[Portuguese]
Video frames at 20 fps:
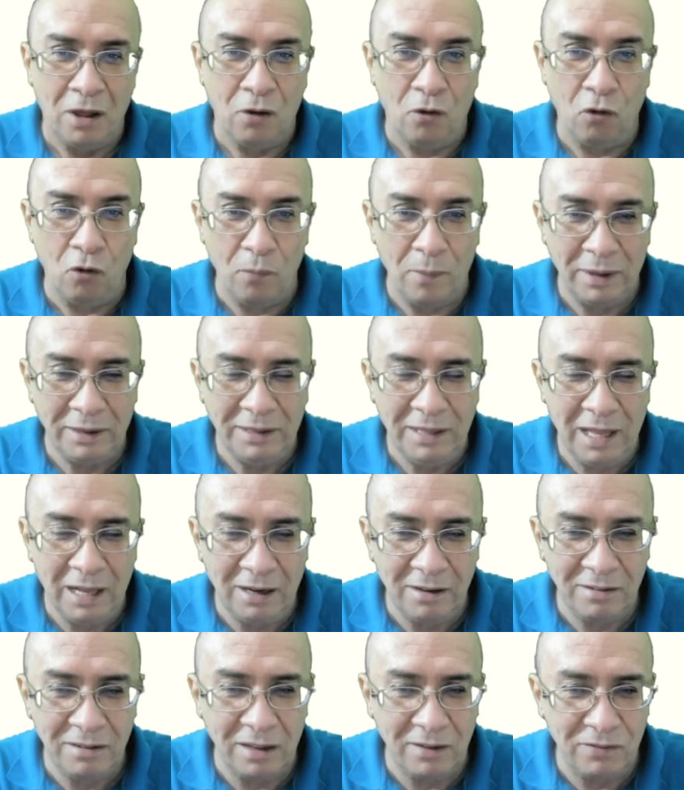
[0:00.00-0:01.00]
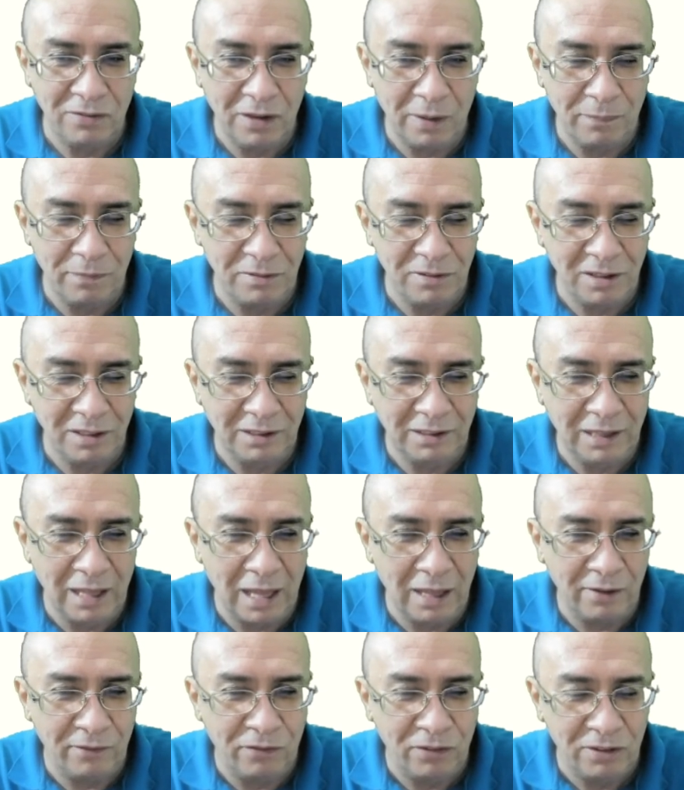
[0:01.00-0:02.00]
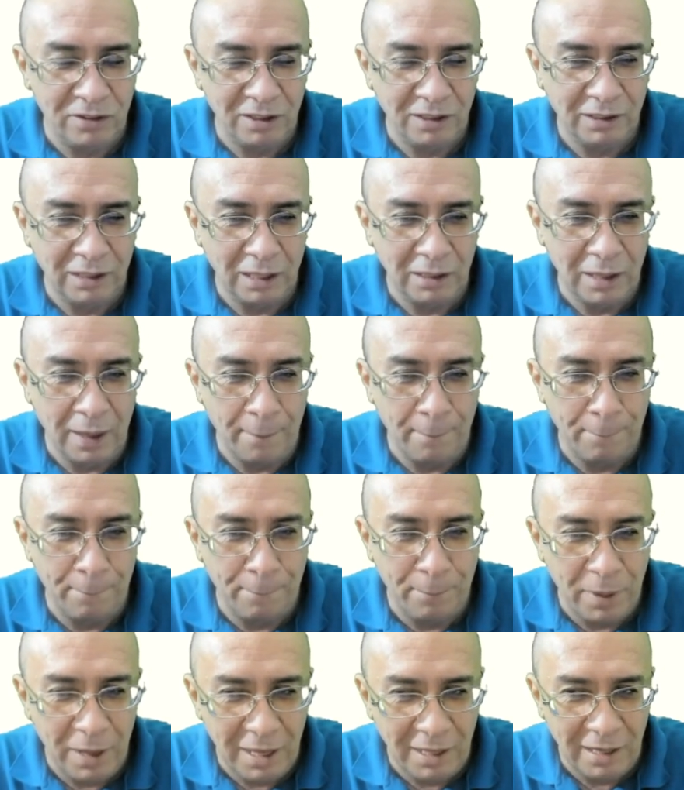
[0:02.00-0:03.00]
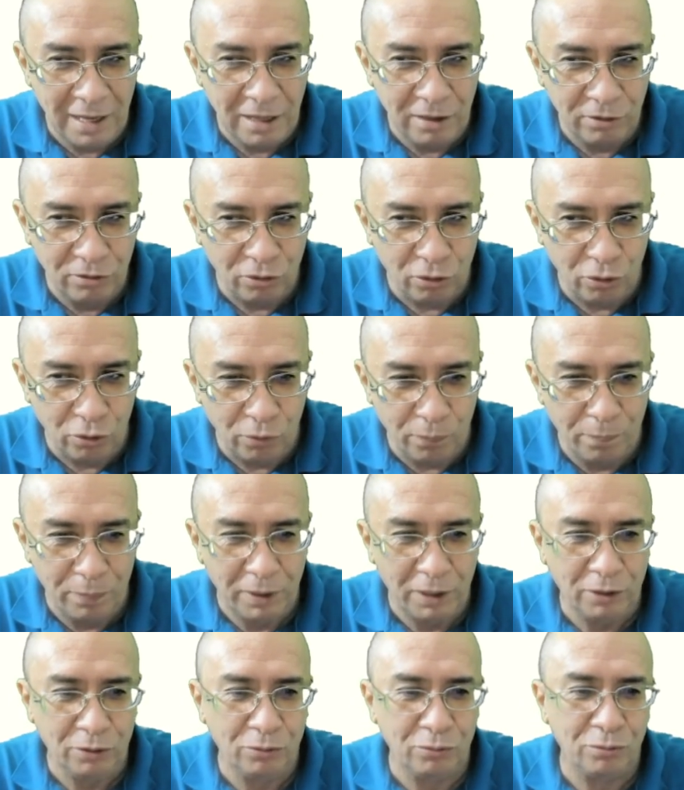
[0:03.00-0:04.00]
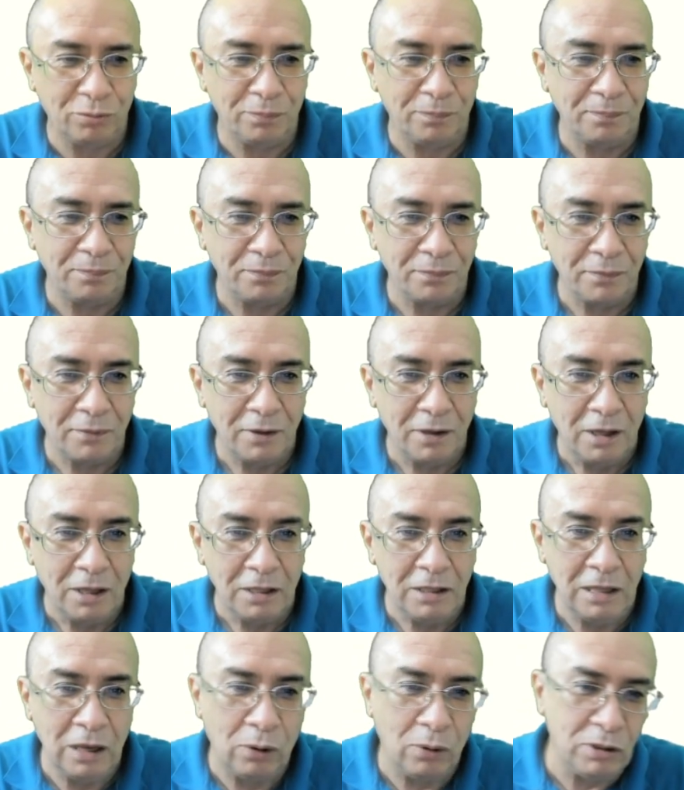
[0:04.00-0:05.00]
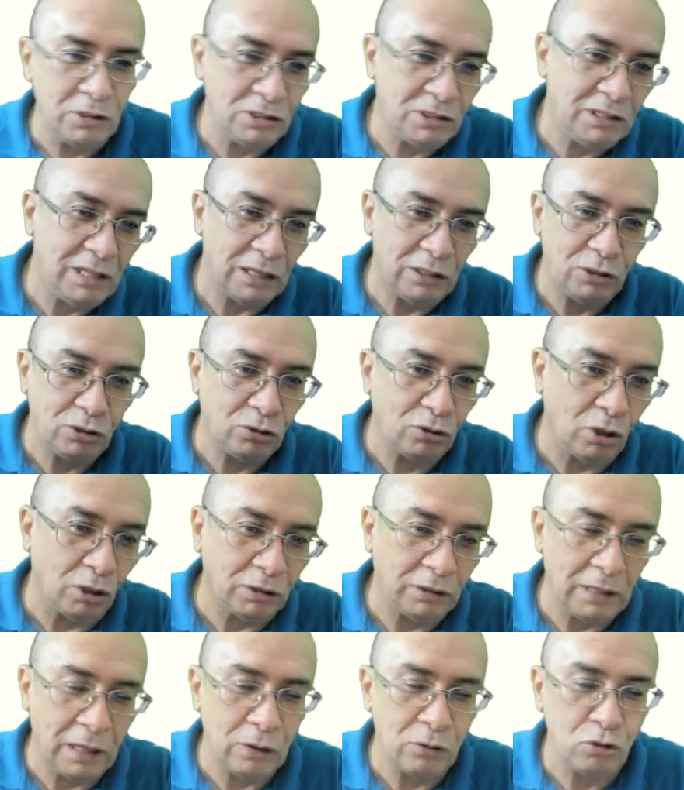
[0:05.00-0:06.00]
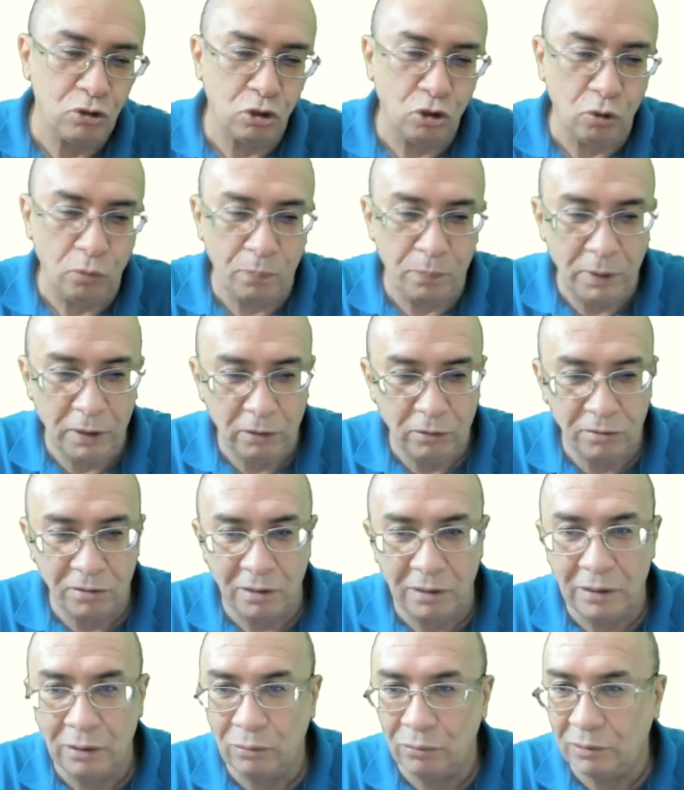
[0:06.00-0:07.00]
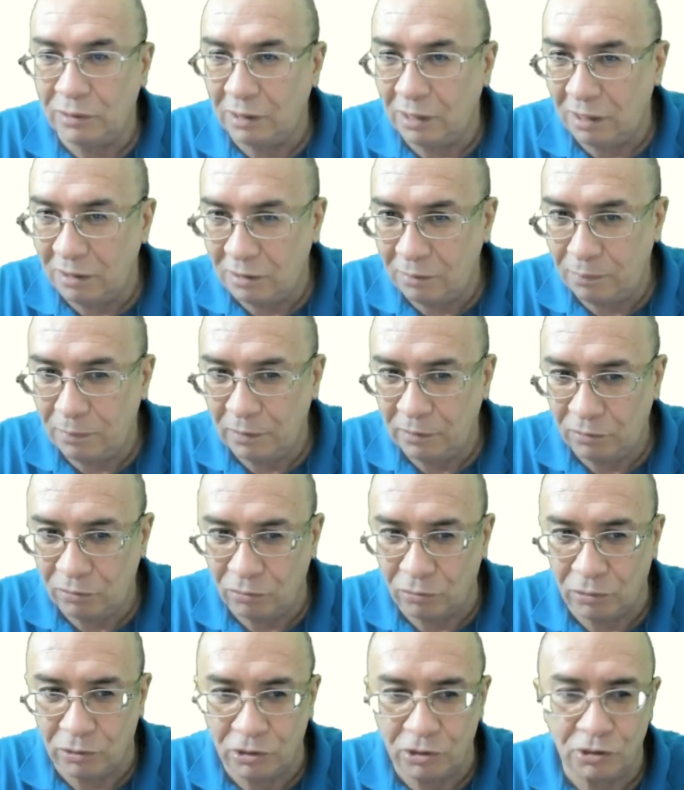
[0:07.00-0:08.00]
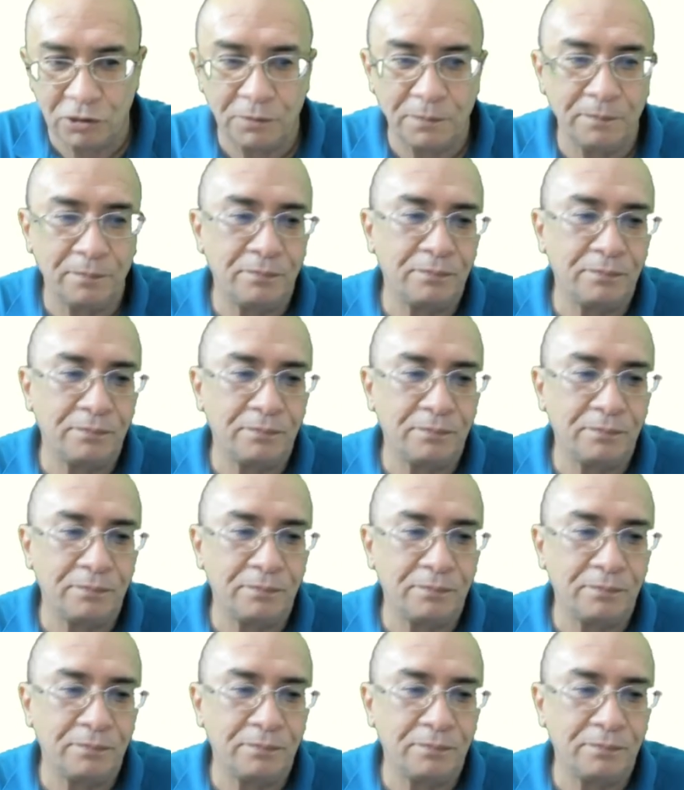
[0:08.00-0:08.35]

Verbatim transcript: Uma delas havia visitado apenas Ouro Preto e a quantidade total de ouro preto seriam 13 pessoas.